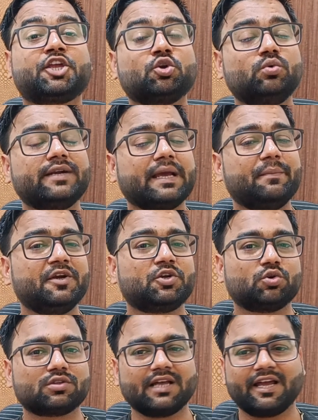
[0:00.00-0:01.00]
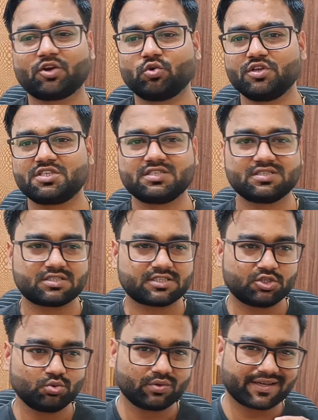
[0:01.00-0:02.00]
क्यों डेबिट होता है कोई चीज़
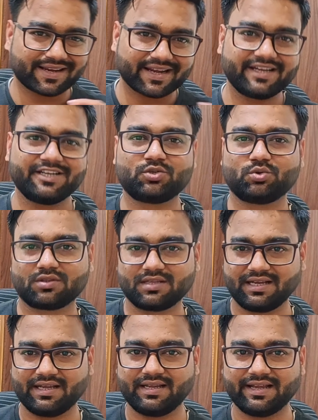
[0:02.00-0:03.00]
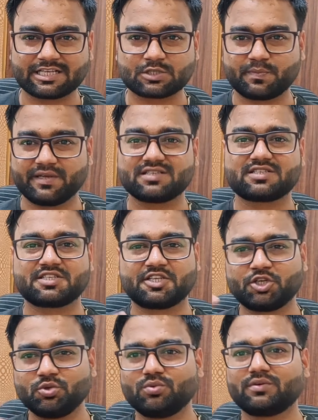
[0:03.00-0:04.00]
क्यों क्रेडिट होता है एक्सपेंस
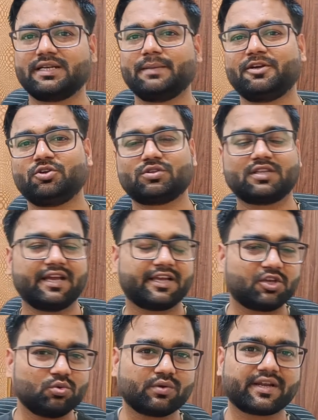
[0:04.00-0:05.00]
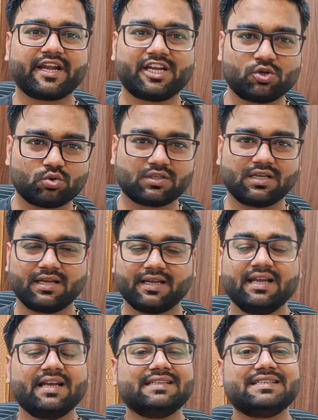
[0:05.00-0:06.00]
क्यों डेबिट होता है क्यों क्रेडिट होता
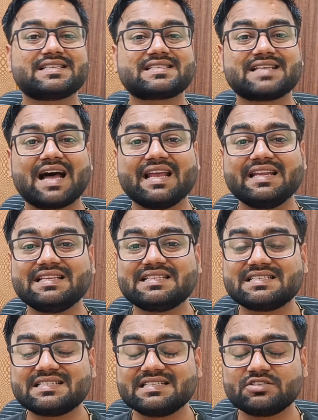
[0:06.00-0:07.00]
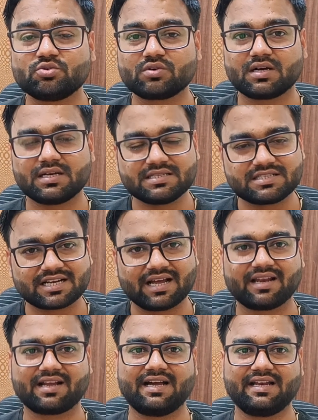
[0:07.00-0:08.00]
है ये सारी चीज़ों का
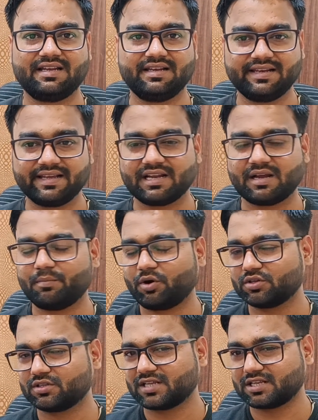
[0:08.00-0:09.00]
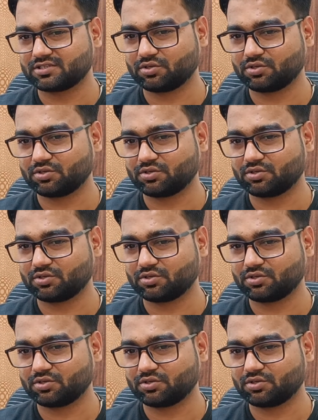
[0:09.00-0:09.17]
जानकारी लेना बहुत ज़्यादा